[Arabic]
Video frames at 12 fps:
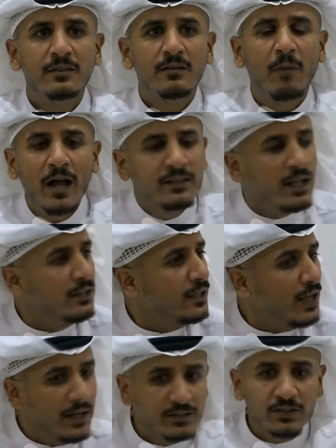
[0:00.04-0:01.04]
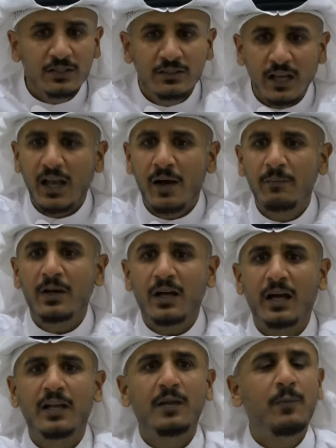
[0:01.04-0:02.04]
ما تدري يعني صدق شيء امر
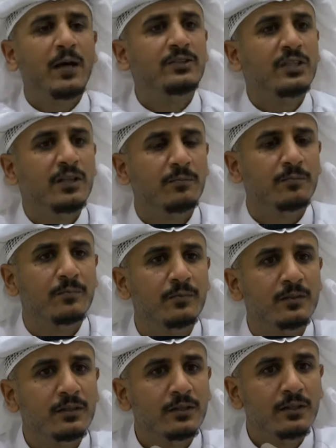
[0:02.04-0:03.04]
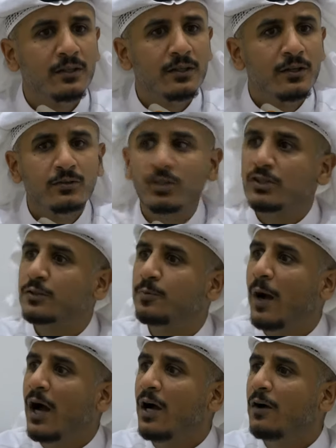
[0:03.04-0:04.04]
غريب عجيب
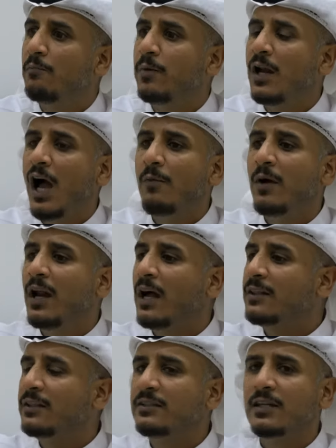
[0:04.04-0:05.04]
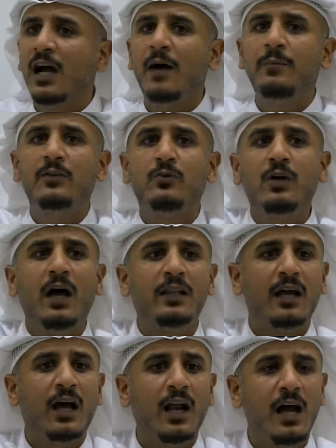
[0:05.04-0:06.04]
تسمعهم بالحملات الانتخابيه تقول
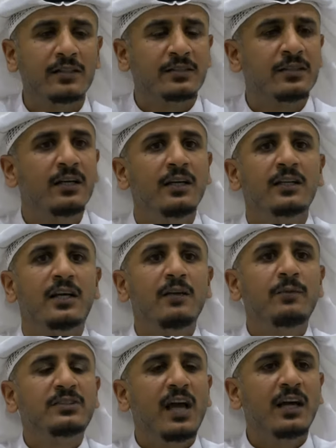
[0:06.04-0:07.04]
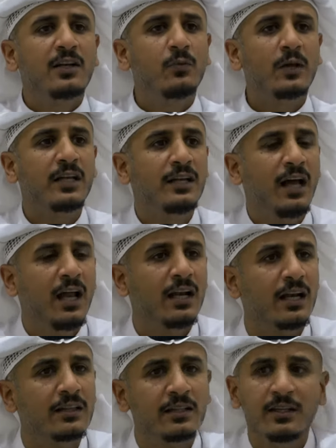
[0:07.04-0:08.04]
هذا خلاص كل مشاكل الوطن
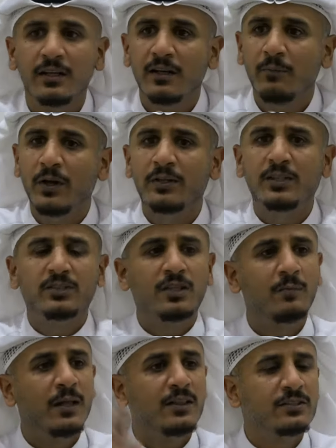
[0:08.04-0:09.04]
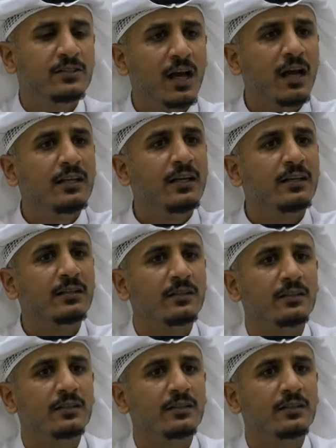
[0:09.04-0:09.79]
انحلت من يدش المجلس تغير